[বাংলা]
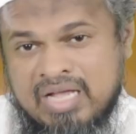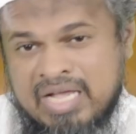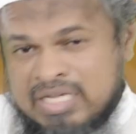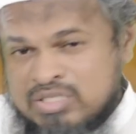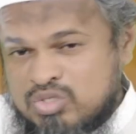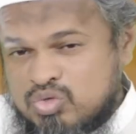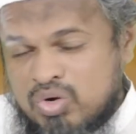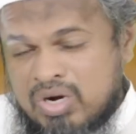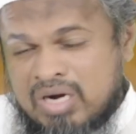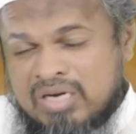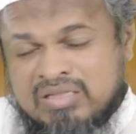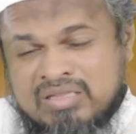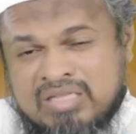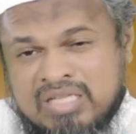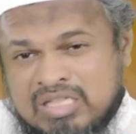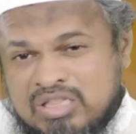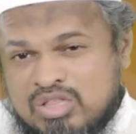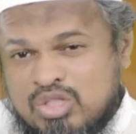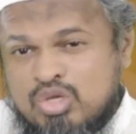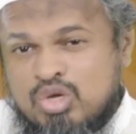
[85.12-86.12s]
এসুরের
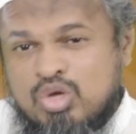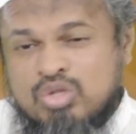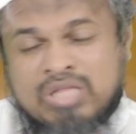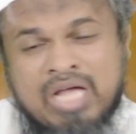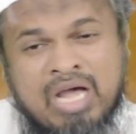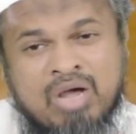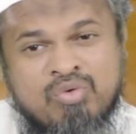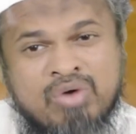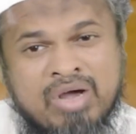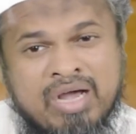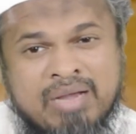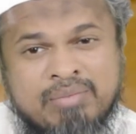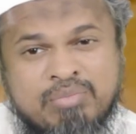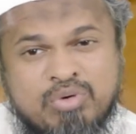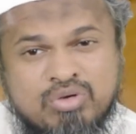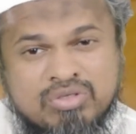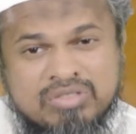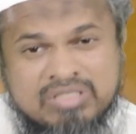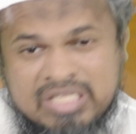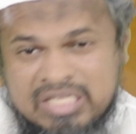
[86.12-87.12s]
দ্বিতীয় দাওয়া
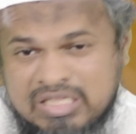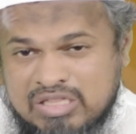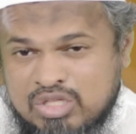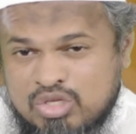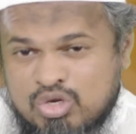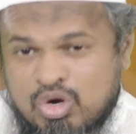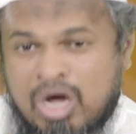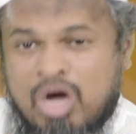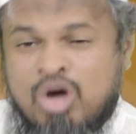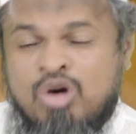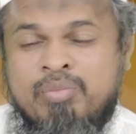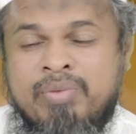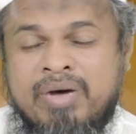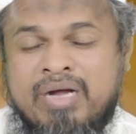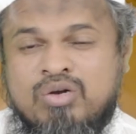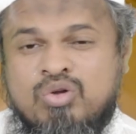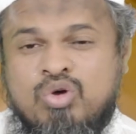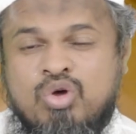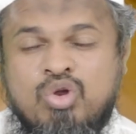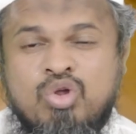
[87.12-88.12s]
এবং দ্বিতীয়
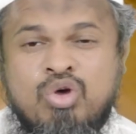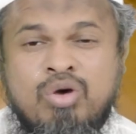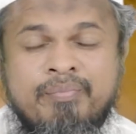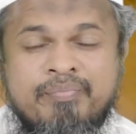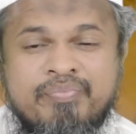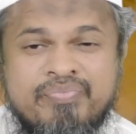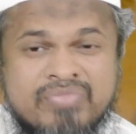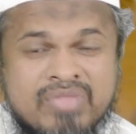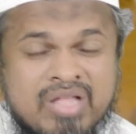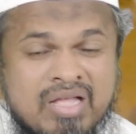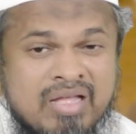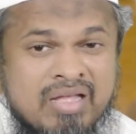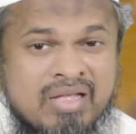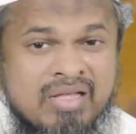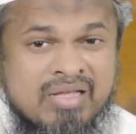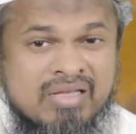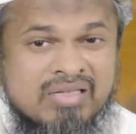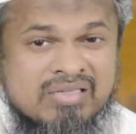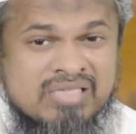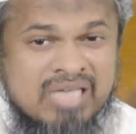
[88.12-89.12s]
আহ্বান হল
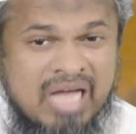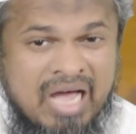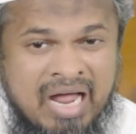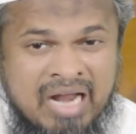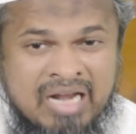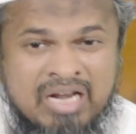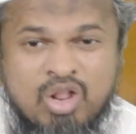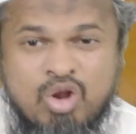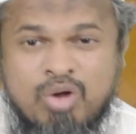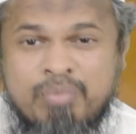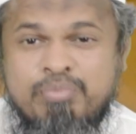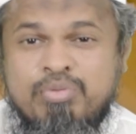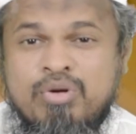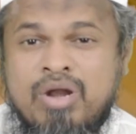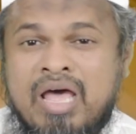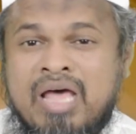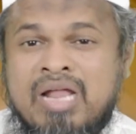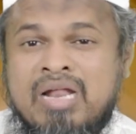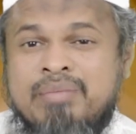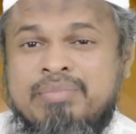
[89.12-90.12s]
যে আল্লা রব্বুল
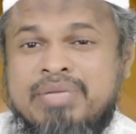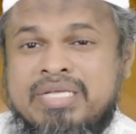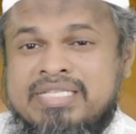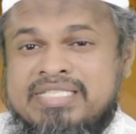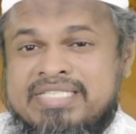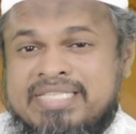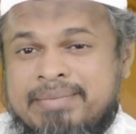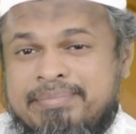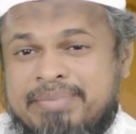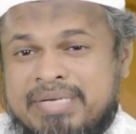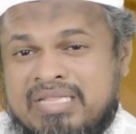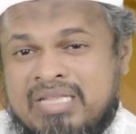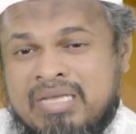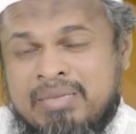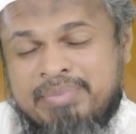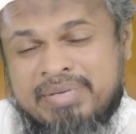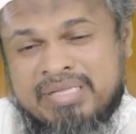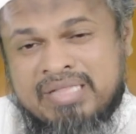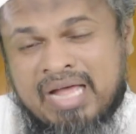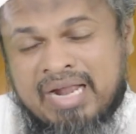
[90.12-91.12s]
আলমিন যে বিধি
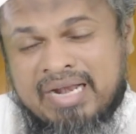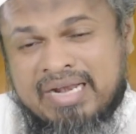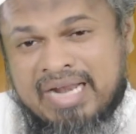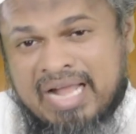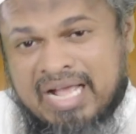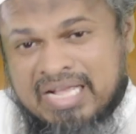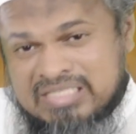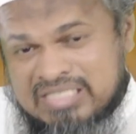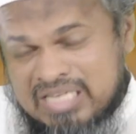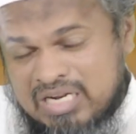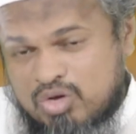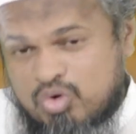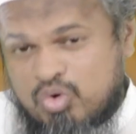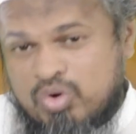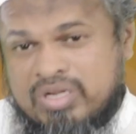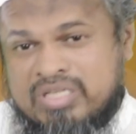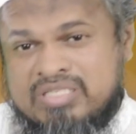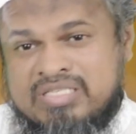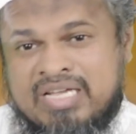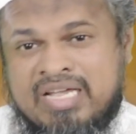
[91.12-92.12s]
বিধান নাজিল
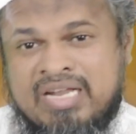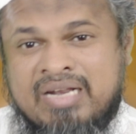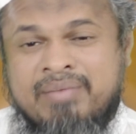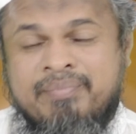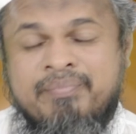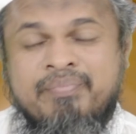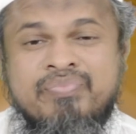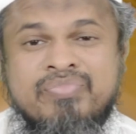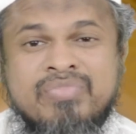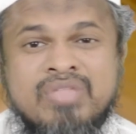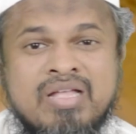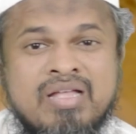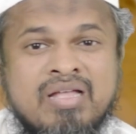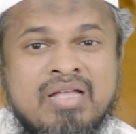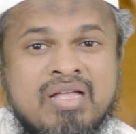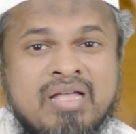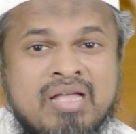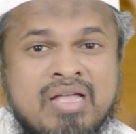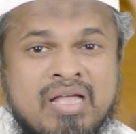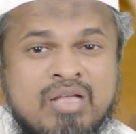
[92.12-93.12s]
করেছেন
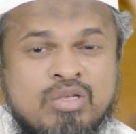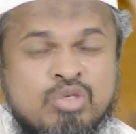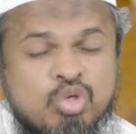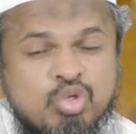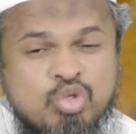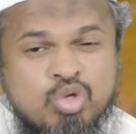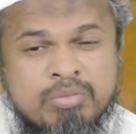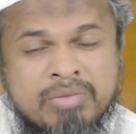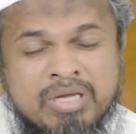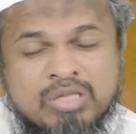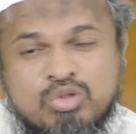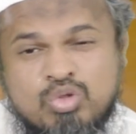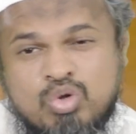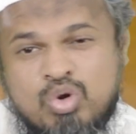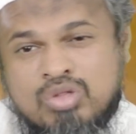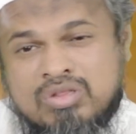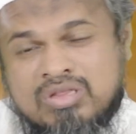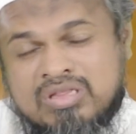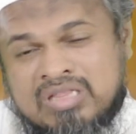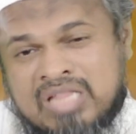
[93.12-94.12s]
শুধুমাত্র
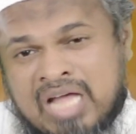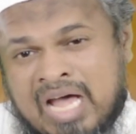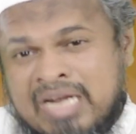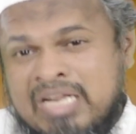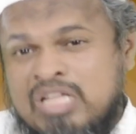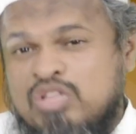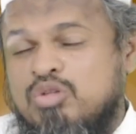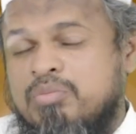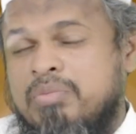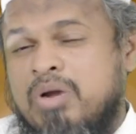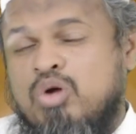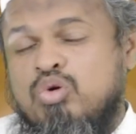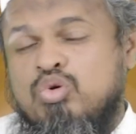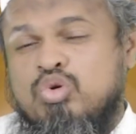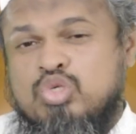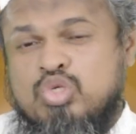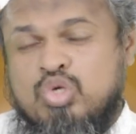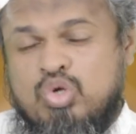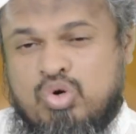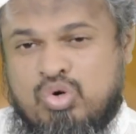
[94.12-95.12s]
তারই তোমরা
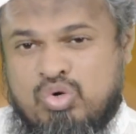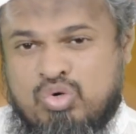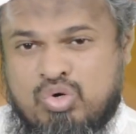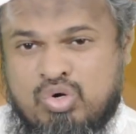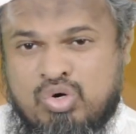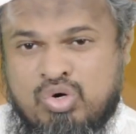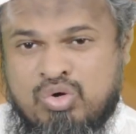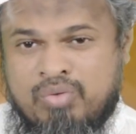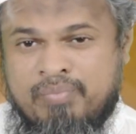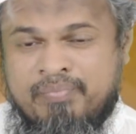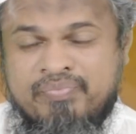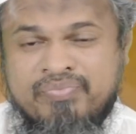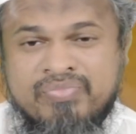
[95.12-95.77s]
অনুসরণ করো